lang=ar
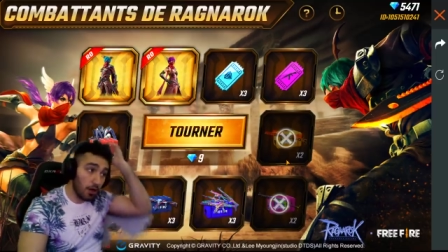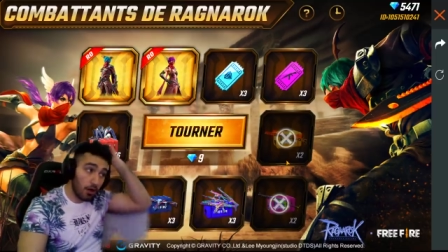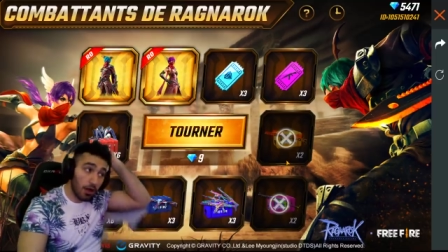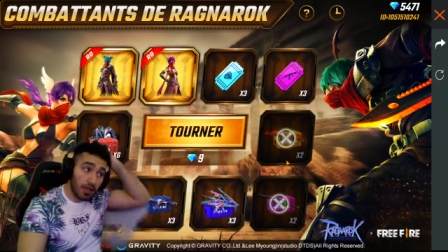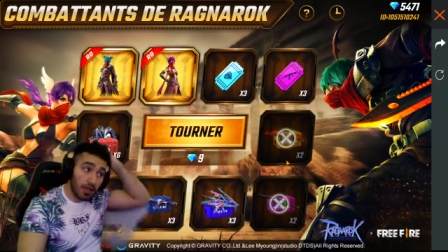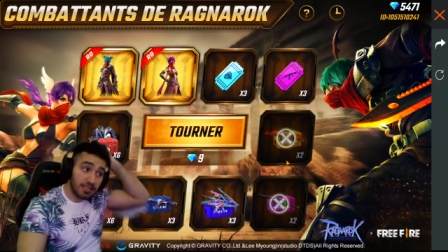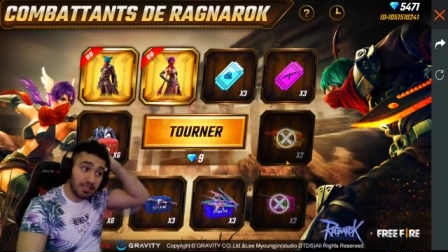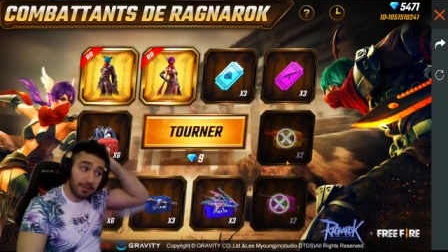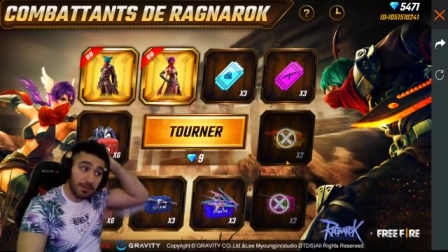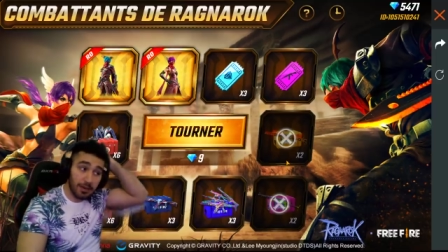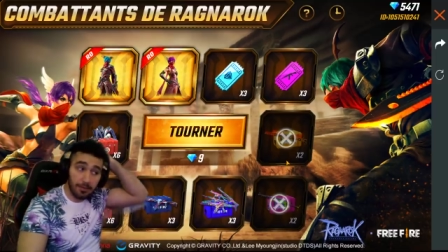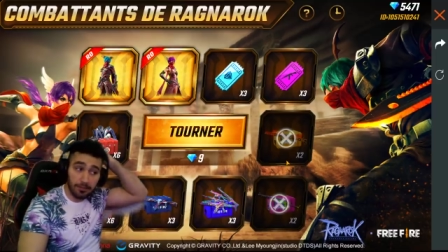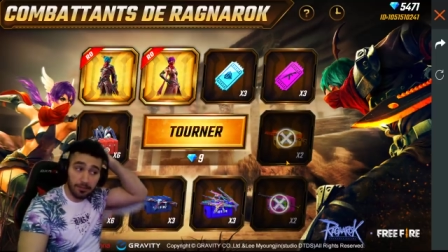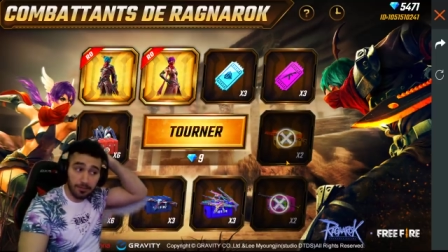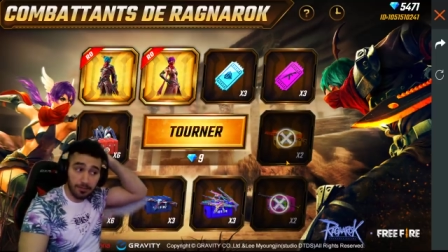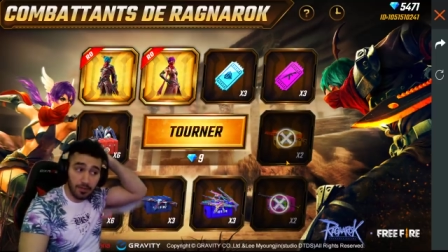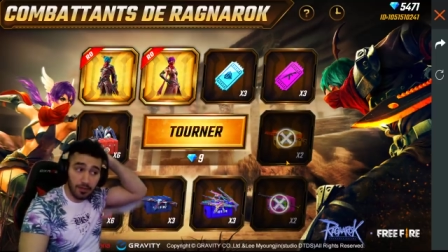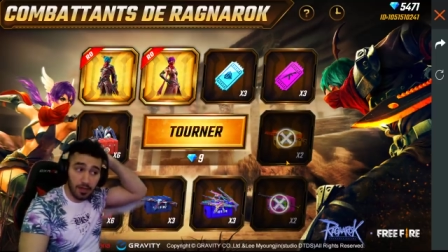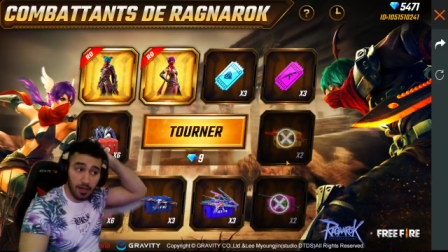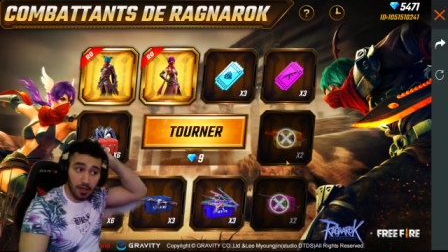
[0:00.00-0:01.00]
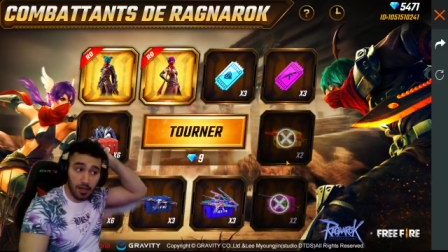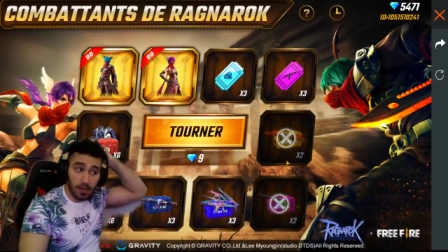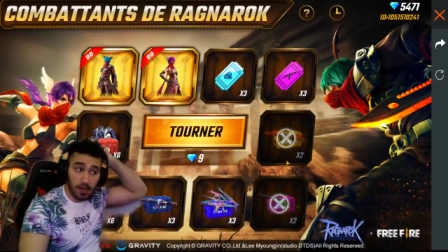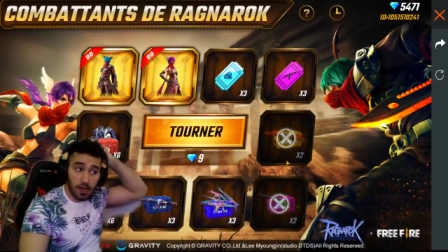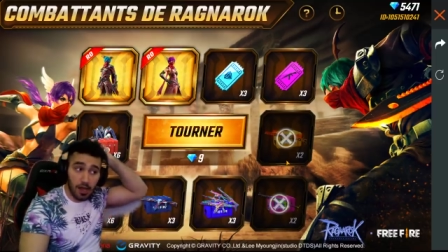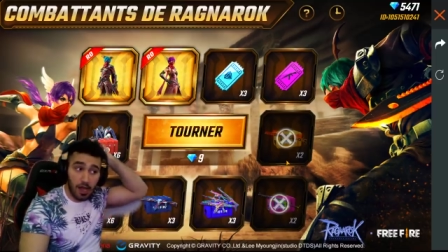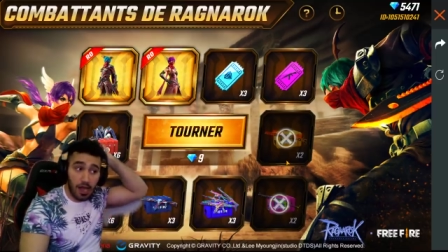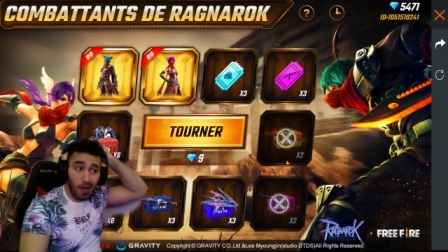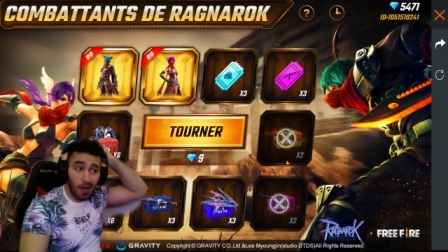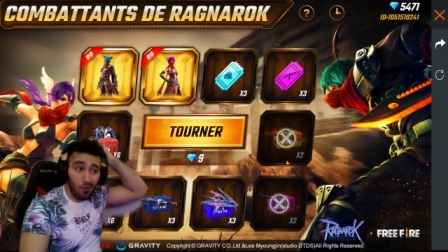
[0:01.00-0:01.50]
اوكي شباب
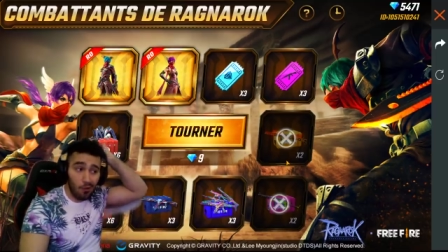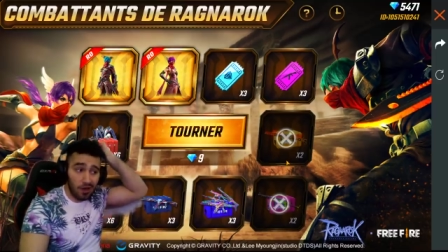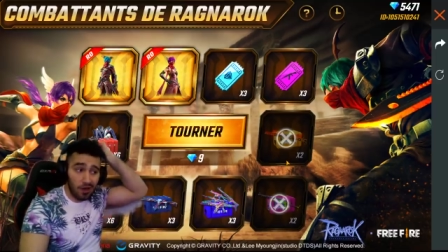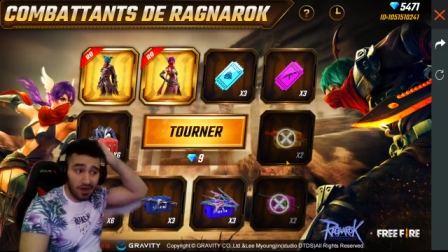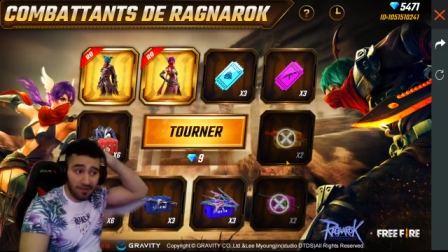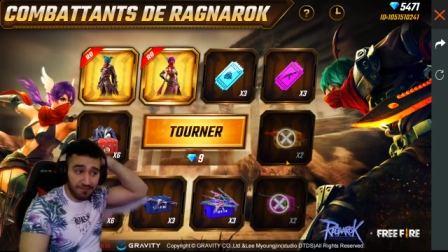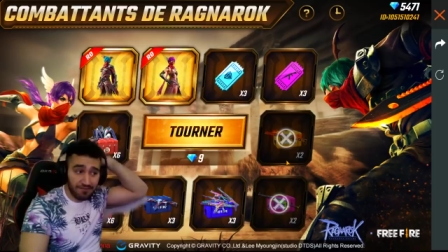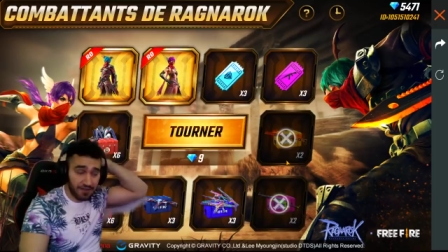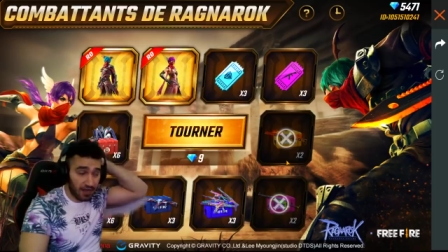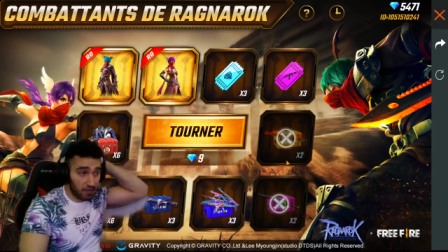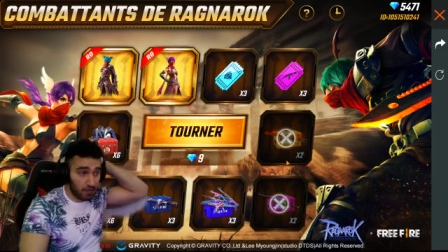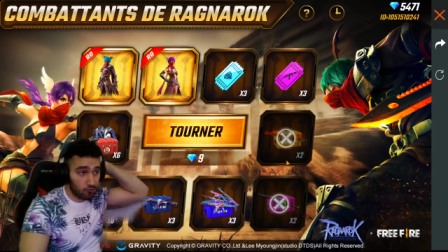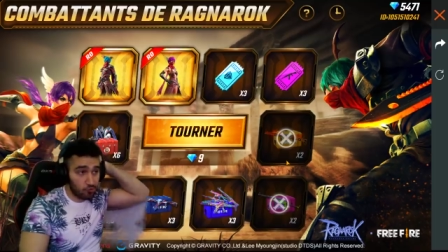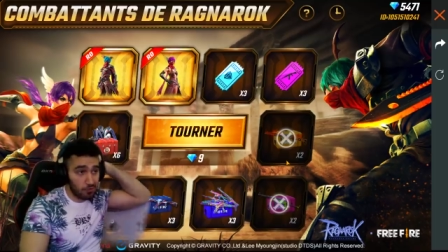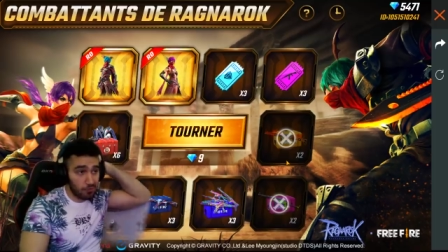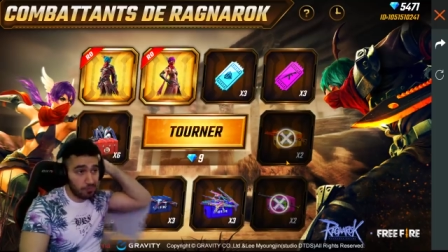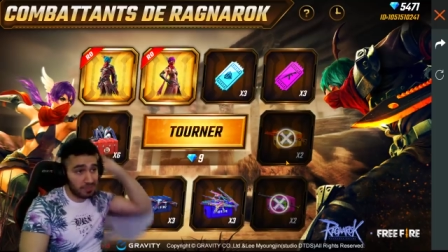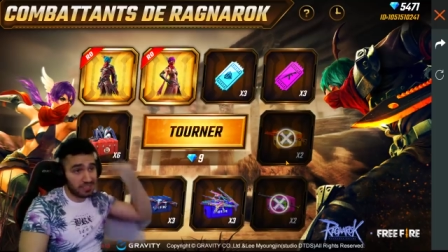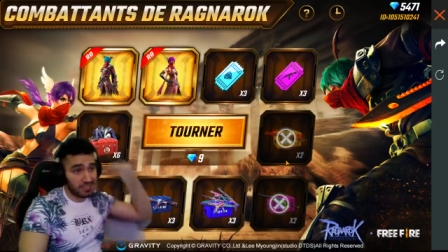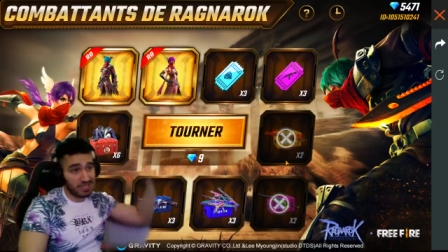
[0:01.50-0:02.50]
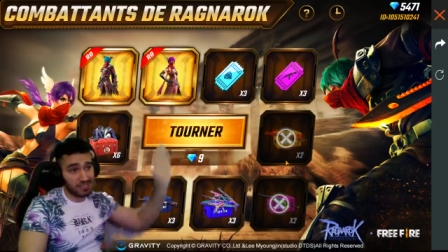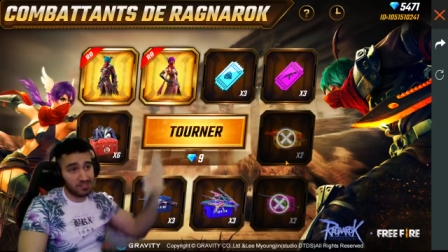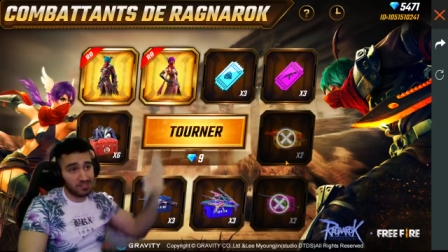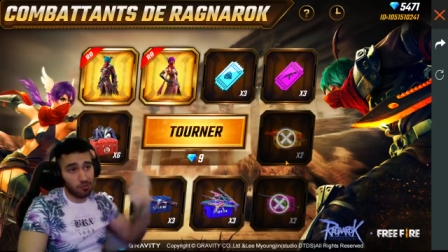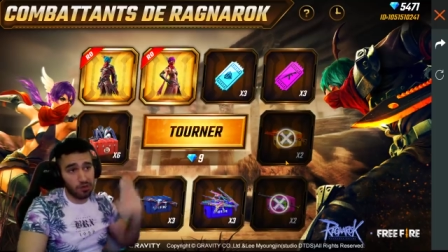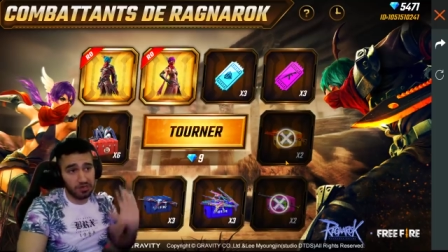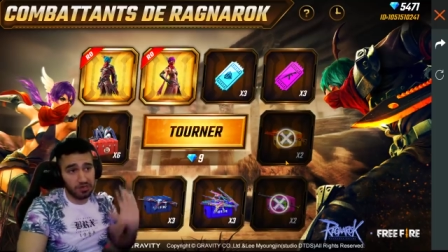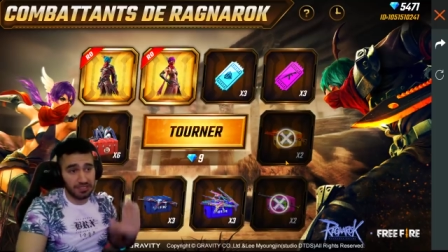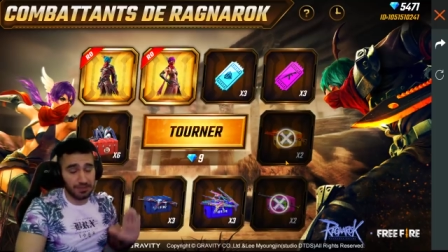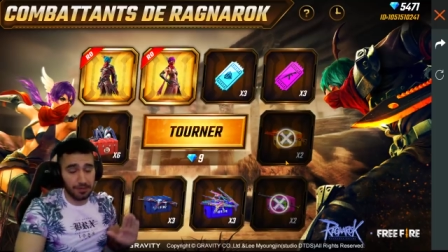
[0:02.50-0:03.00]
اول لفه راح تكون بتسع
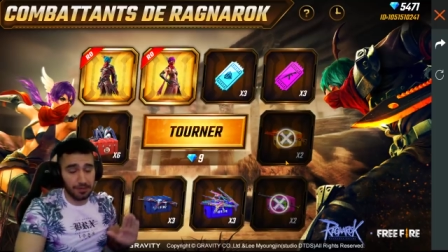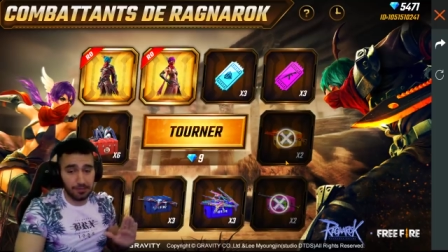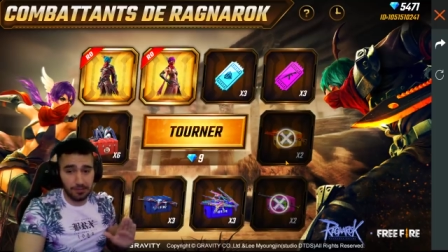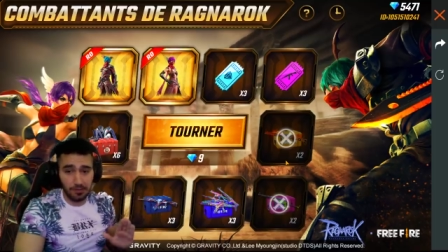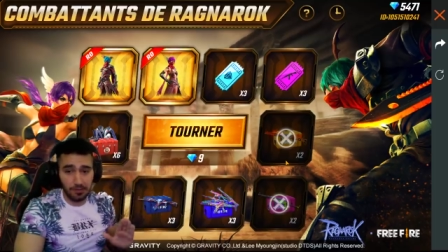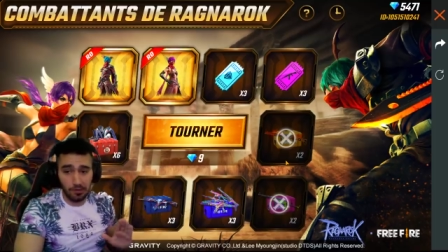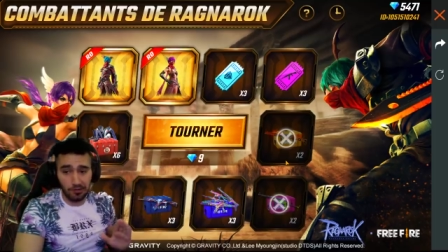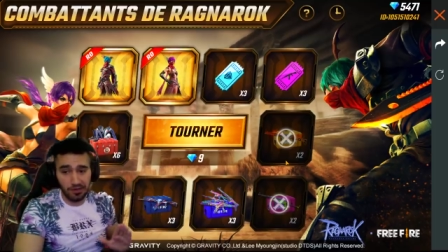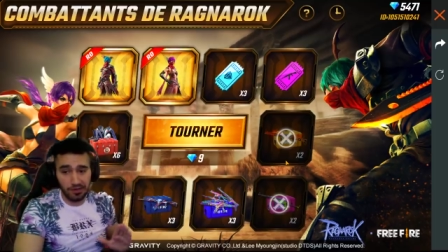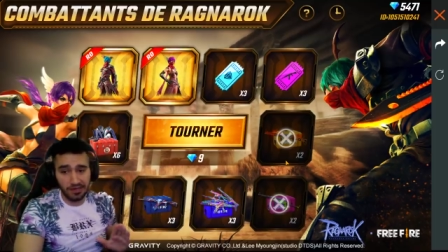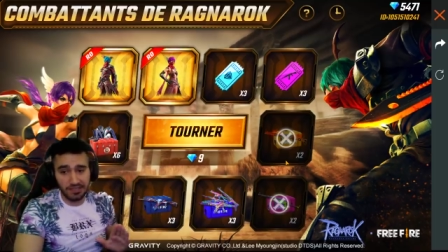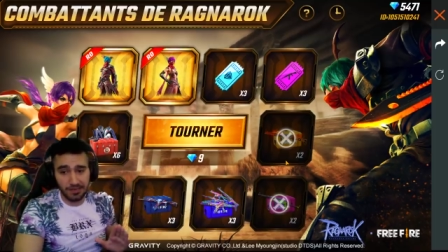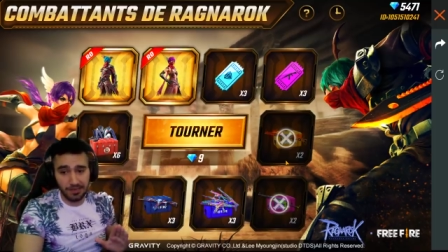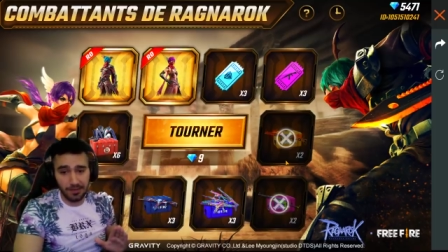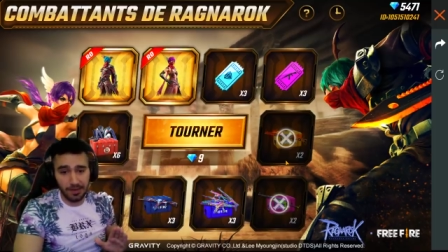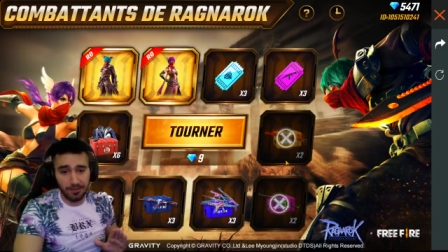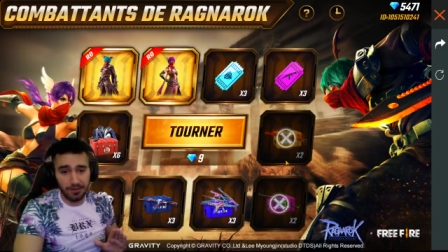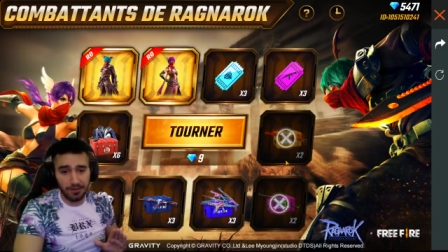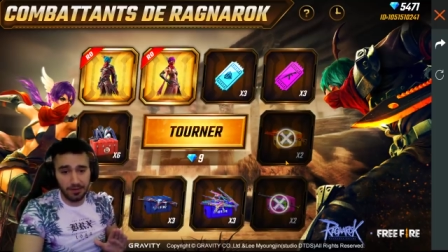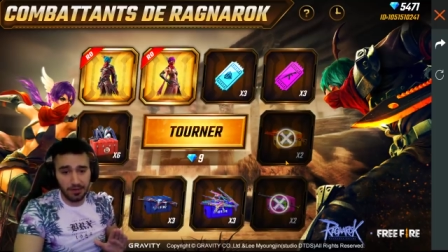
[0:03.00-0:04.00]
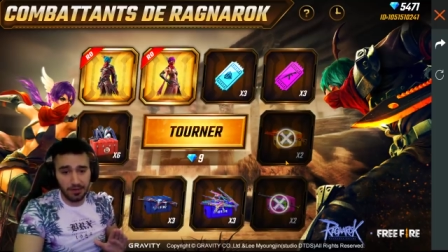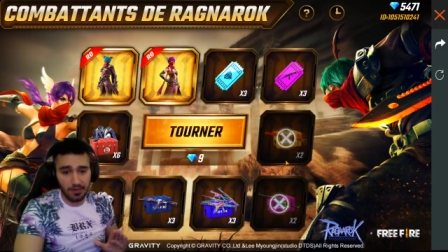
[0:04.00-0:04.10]
جوار شباب اوكي شباب